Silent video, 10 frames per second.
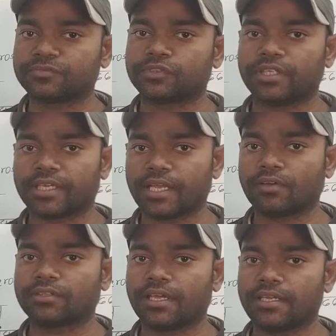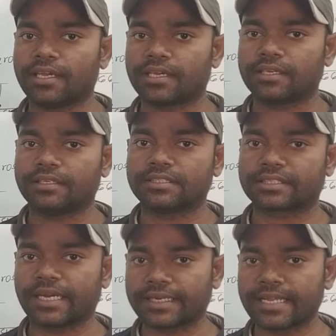ये क्या होता है एक
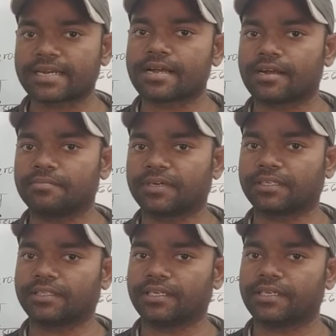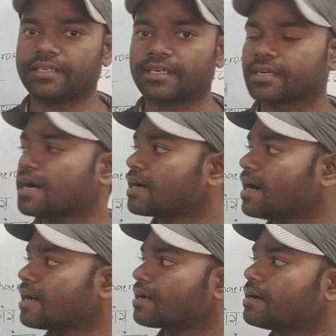स्केल्टर का काम करता है यानी एक
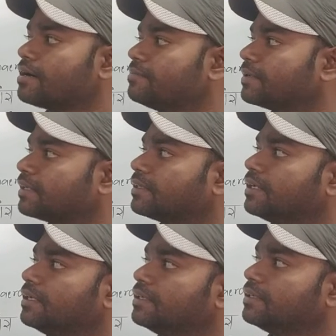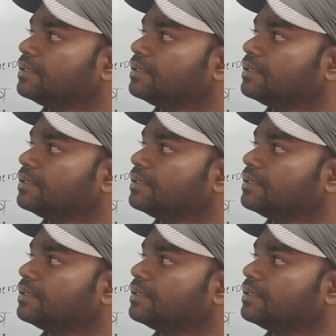कंकाल का काम करता है